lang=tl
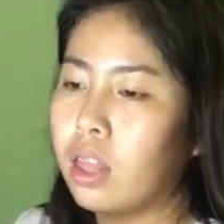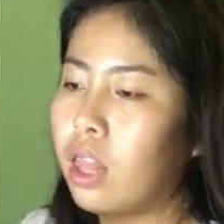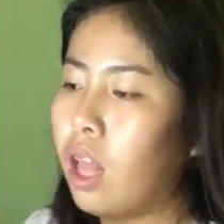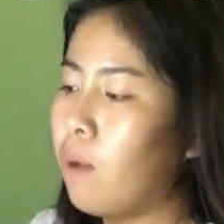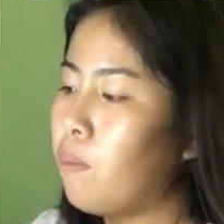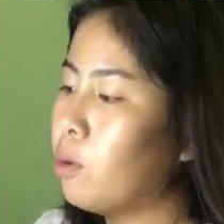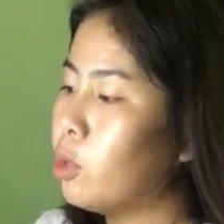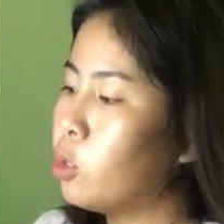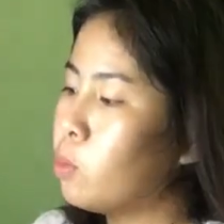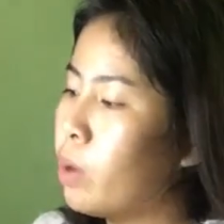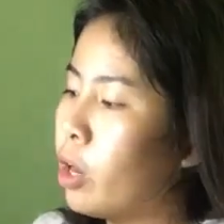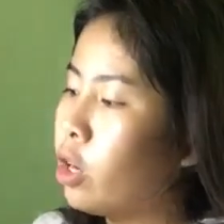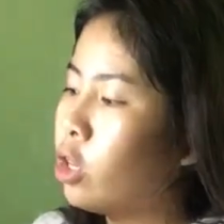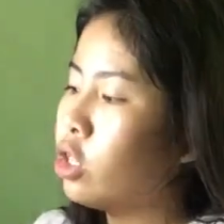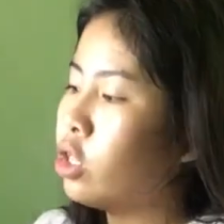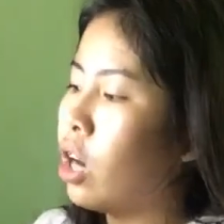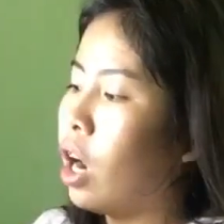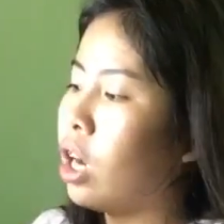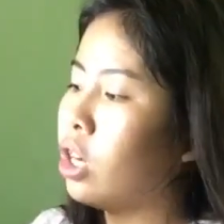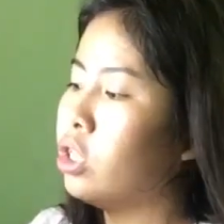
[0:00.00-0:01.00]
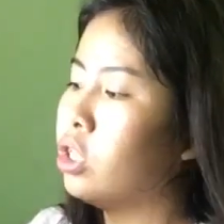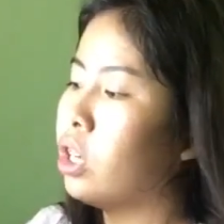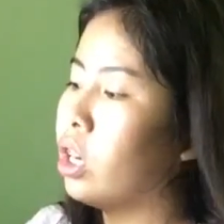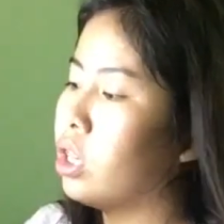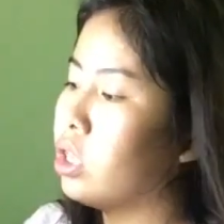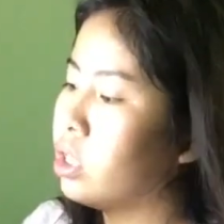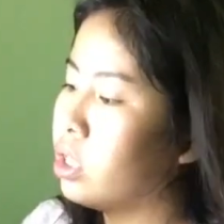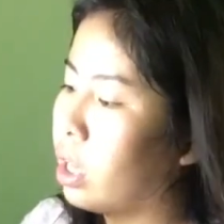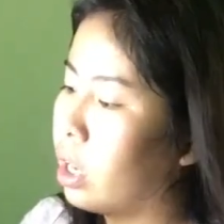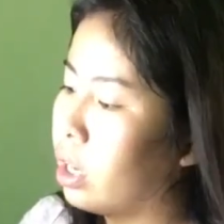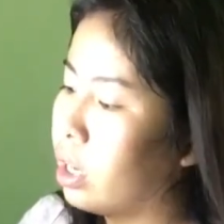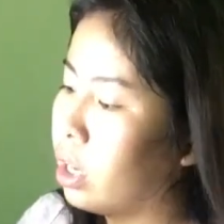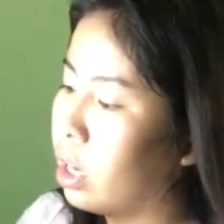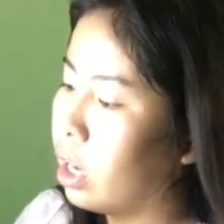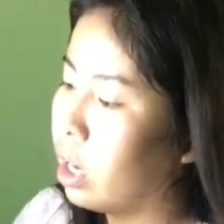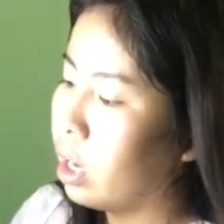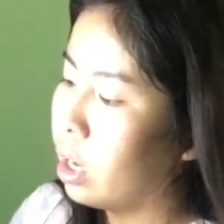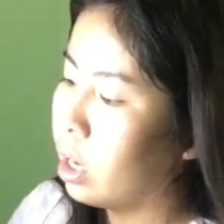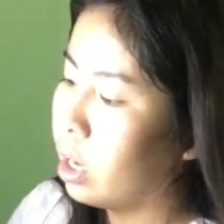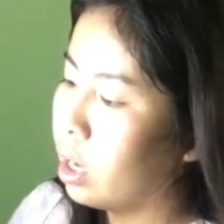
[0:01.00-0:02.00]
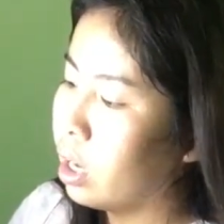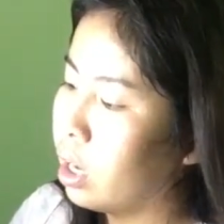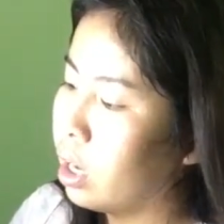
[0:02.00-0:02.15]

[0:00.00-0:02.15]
Tapos, meron siyang adjustan ng